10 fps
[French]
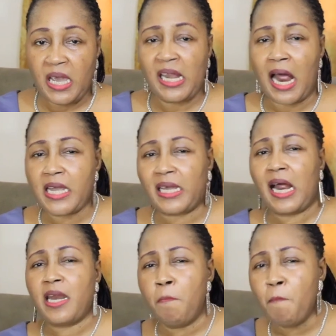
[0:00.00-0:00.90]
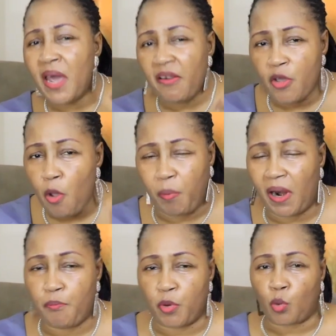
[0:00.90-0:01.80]
Il a dit qu'il a des merveilleux
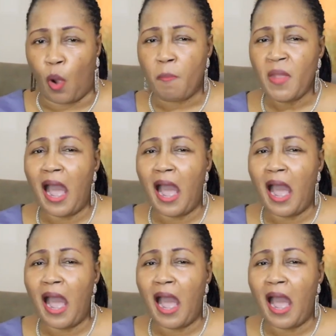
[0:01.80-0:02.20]
plans pour toi.